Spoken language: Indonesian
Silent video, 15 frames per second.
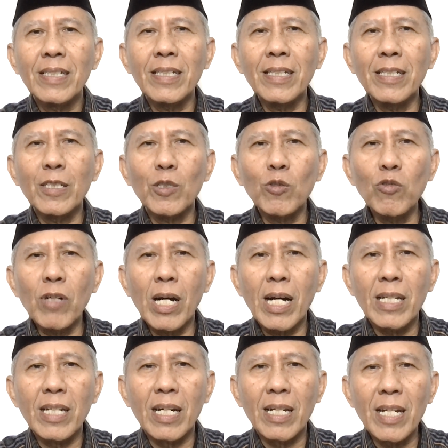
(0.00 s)
Itu
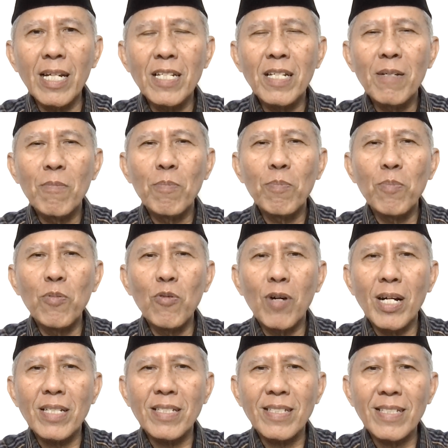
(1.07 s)
adalah
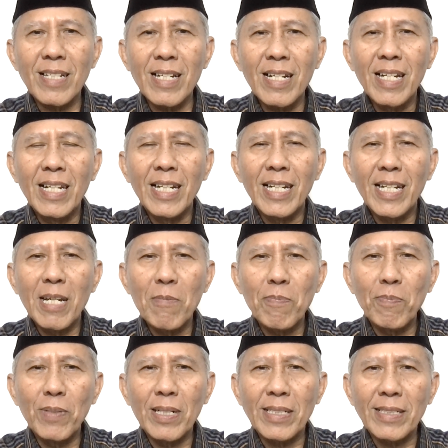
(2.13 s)
puasa
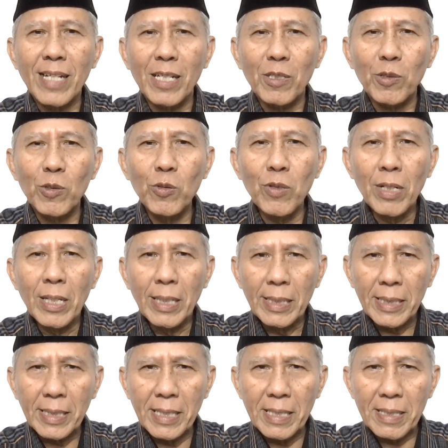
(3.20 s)
level
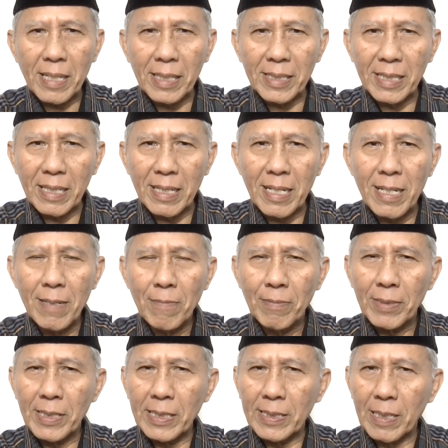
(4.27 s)
1 kira-kira
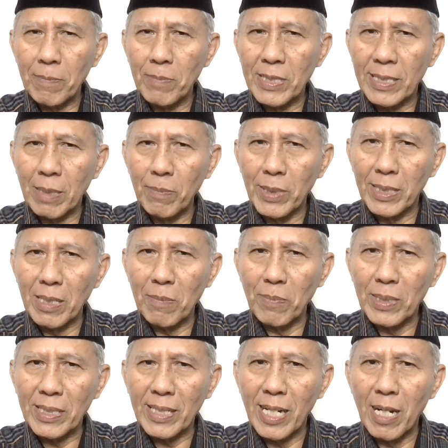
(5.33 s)
kita bisa bikin
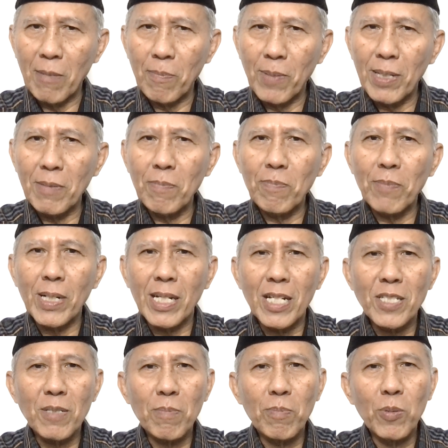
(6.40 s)
pentahapan
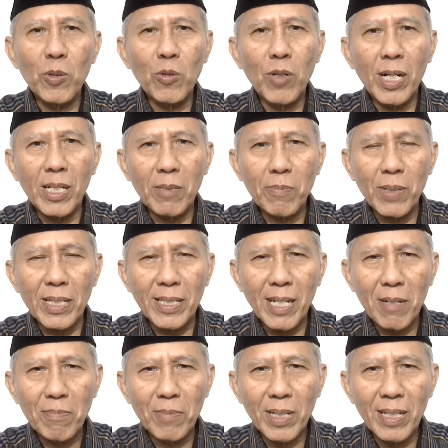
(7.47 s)
pada 10 hari
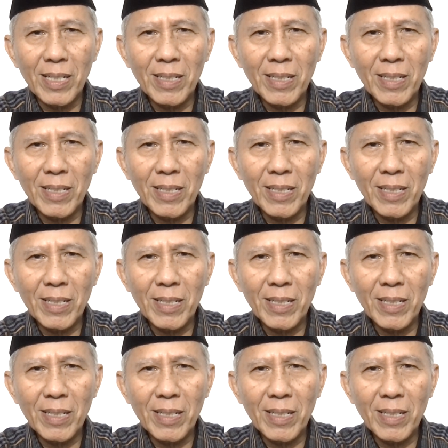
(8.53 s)
pertama.